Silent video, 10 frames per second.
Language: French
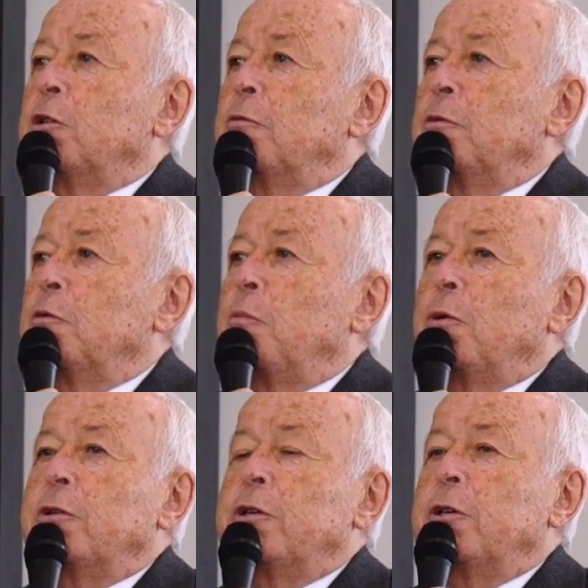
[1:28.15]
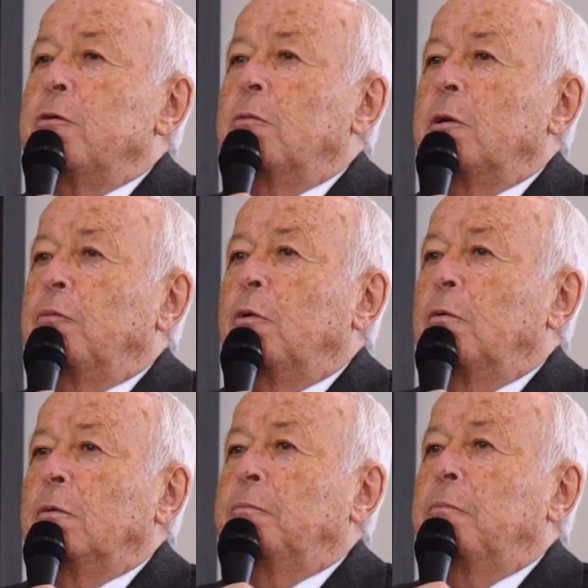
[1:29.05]
Je suis proche des Chinois
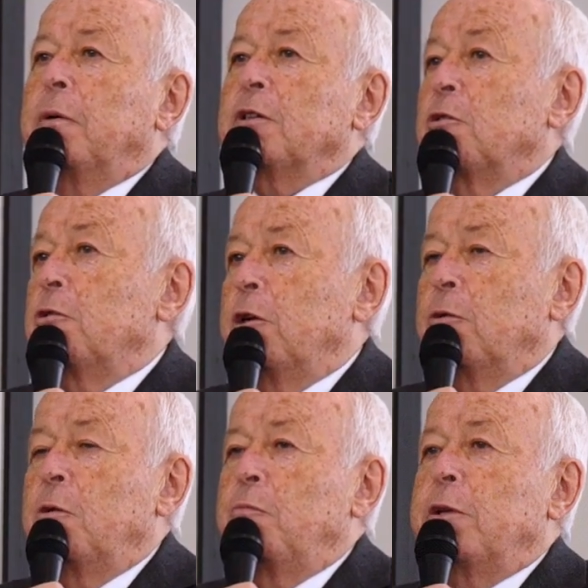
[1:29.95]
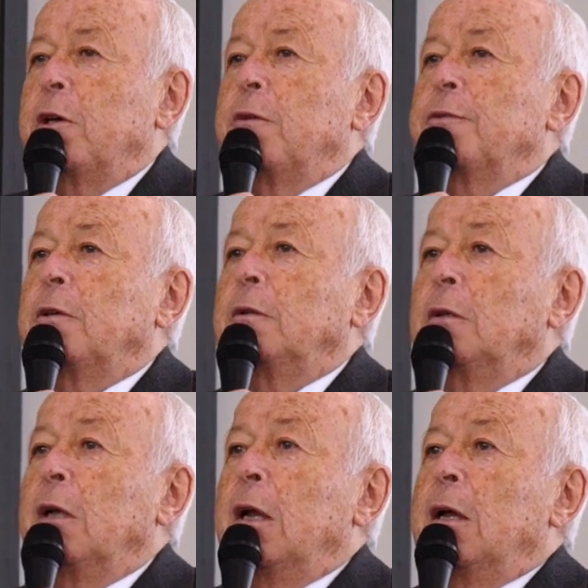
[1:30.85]
pour, parce que je les connais depuis 40
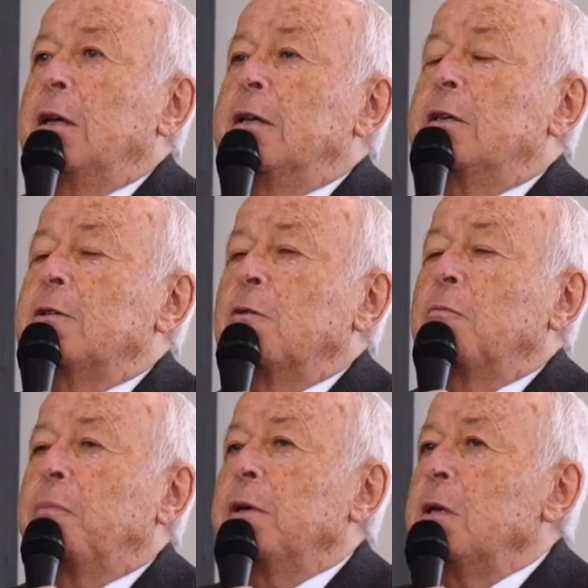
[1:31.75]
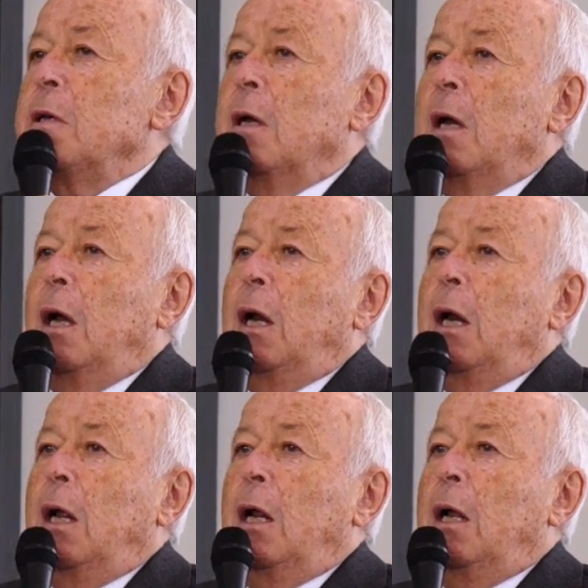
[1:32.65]
ans et qu'ils ont pris
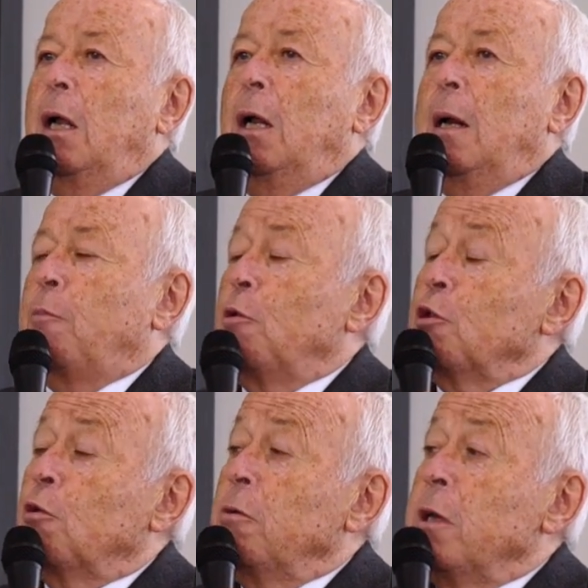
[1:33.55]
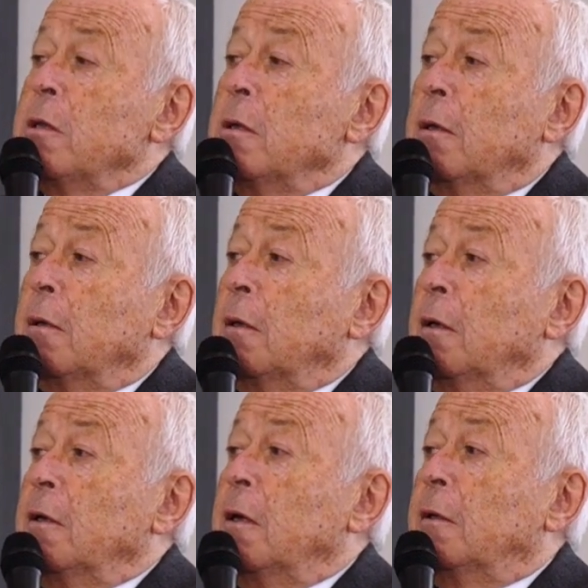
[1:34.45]
euh, l'approche gaulienne,
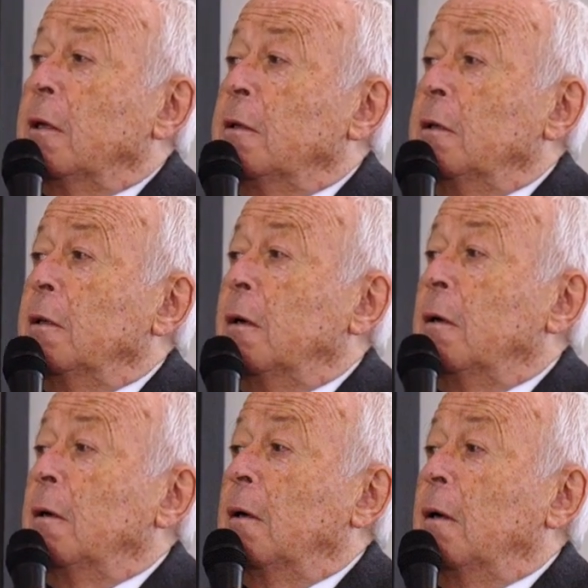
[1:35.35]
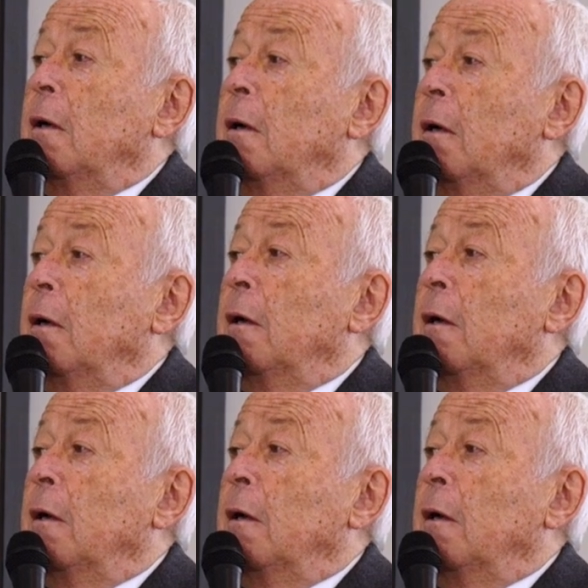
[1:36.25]
c'est-à-dire euh,